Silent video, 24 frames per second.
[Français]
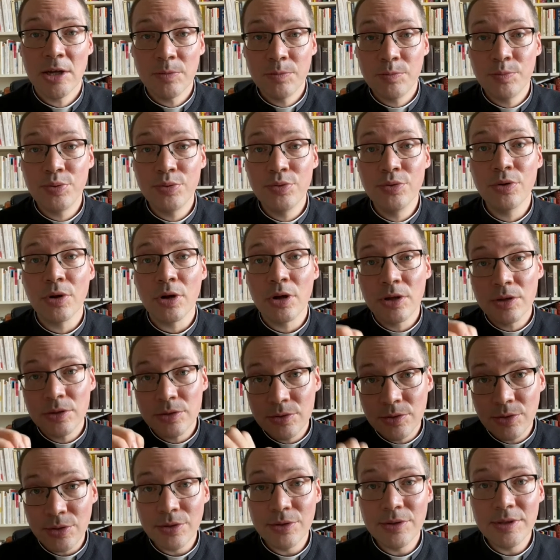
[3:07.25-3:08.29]
pour
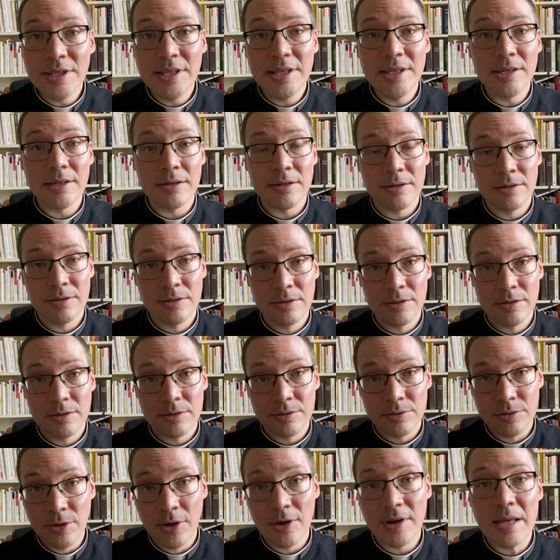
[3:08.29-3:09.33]
tenir
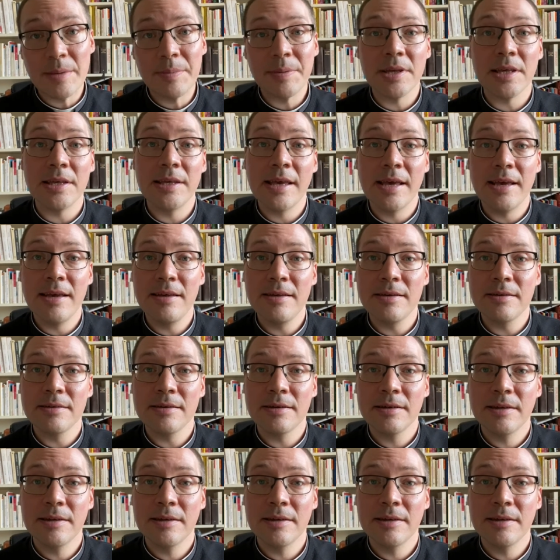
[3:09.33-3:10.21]
dans la prière,